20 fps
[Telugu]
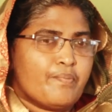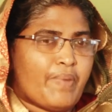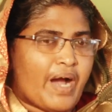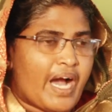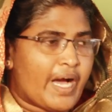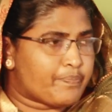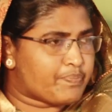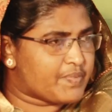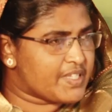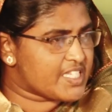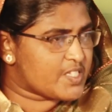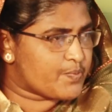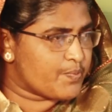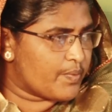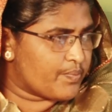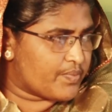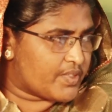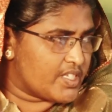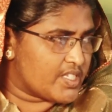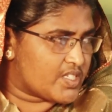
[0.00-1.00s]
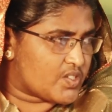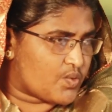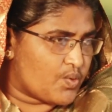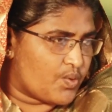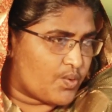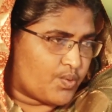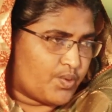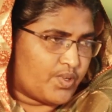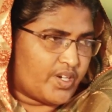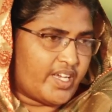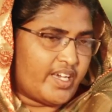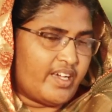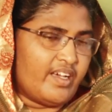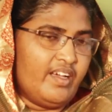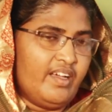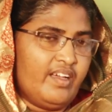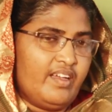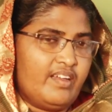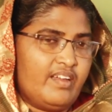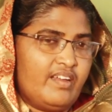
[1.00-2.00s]
బాప్తిజమం తీసుకోకుండా
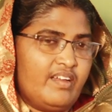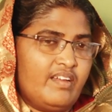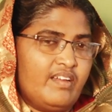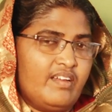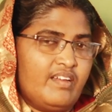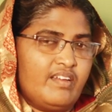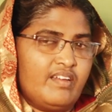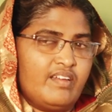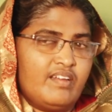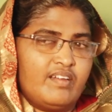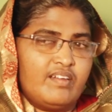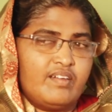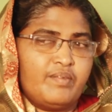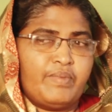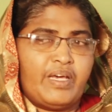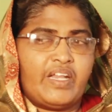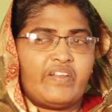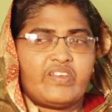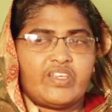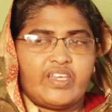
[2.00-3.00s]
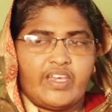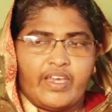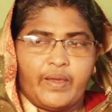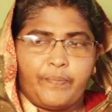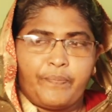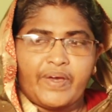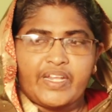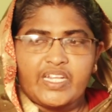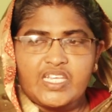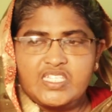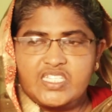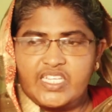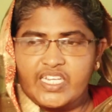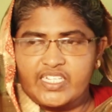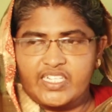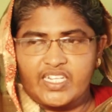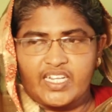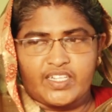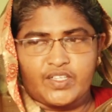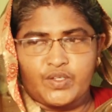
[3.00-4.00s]
మనం ఏ పని
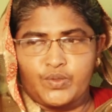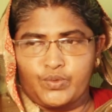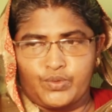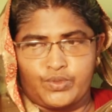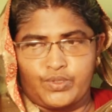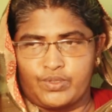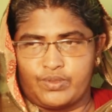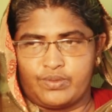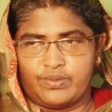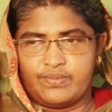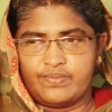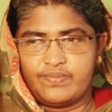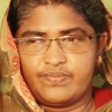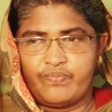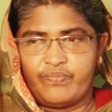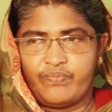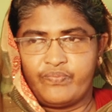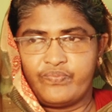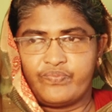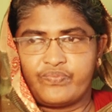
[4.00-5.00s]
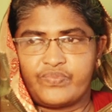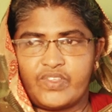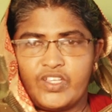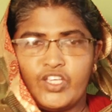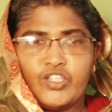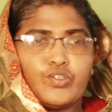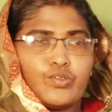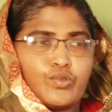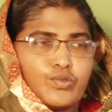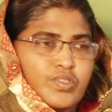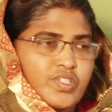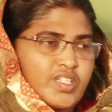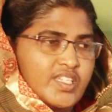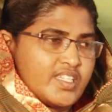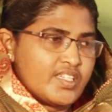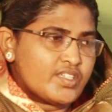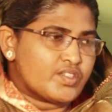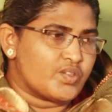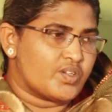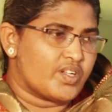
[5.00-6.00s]
చేయడానికి కుదరదు ఎందుకు
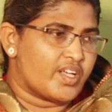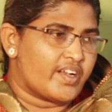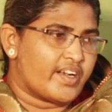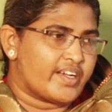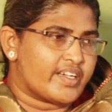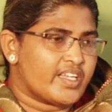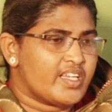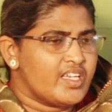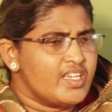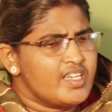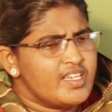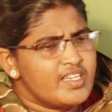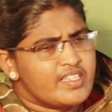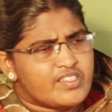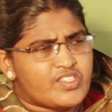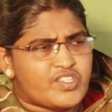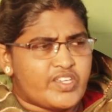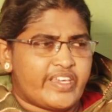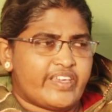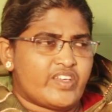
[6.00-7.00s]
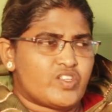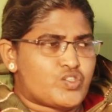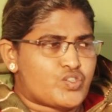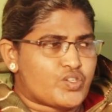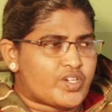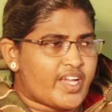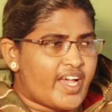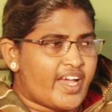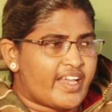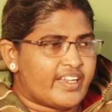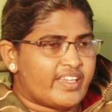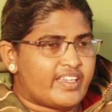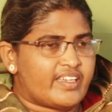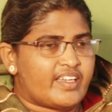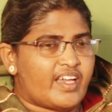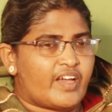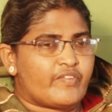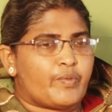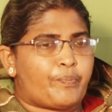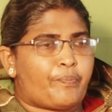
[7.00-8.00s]
కుదరదు అంటున్నానంటే చేయొచ్చు కానీ
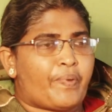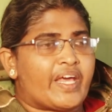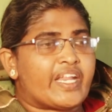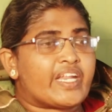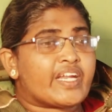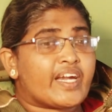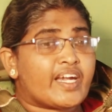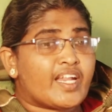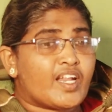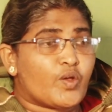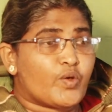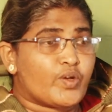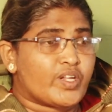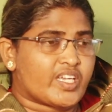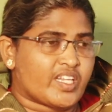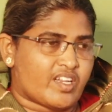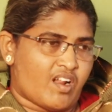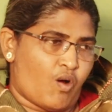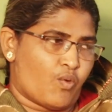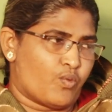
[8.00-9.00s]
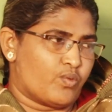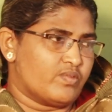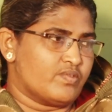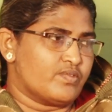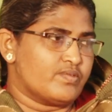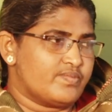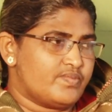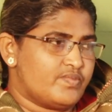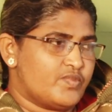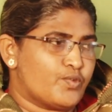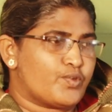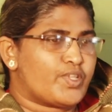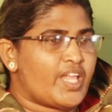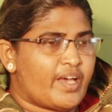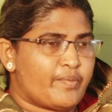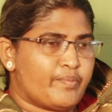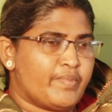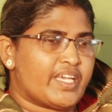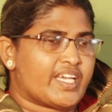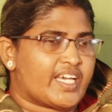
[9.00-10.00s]
అవి పరిగణలోనికి రావు ఉదా
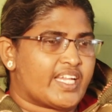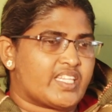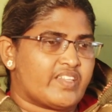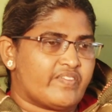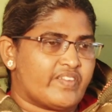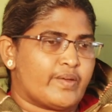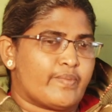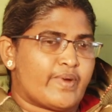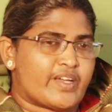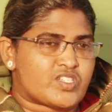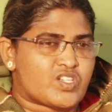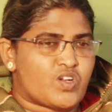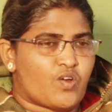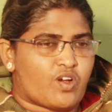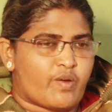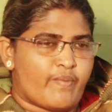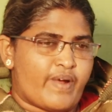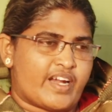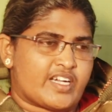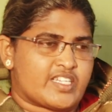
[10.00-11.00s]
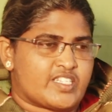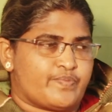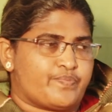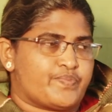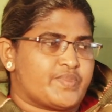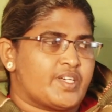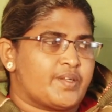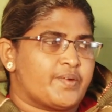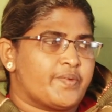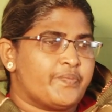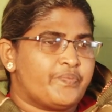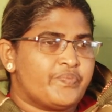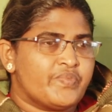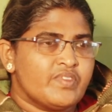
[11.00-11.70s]
మీకు అర్థమయ్యే భాషలో ఒక మాట చెప్తాను